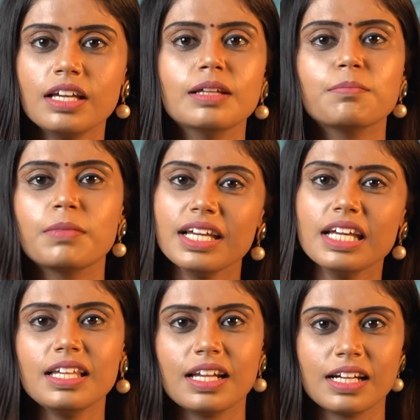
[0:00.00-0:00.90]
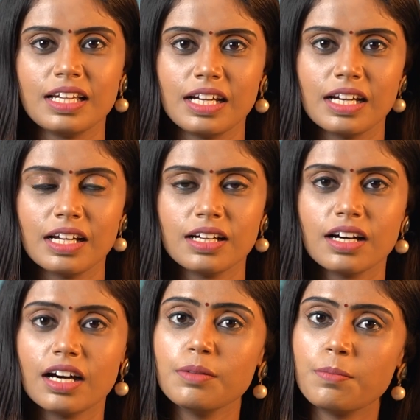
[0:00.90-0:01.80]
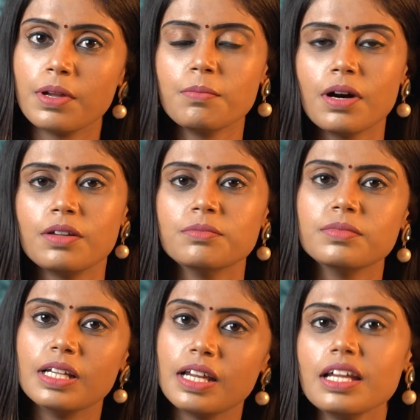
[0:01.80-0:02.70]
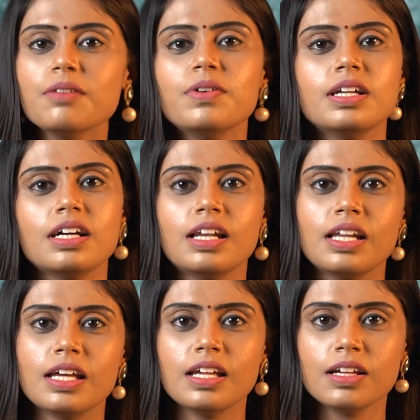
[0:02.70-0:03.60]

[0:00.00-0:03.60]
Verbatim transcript: இந்த மயில் இறகு இருக்குல்ல அது பெரும்பாலும் நிறைய வீடுகளில்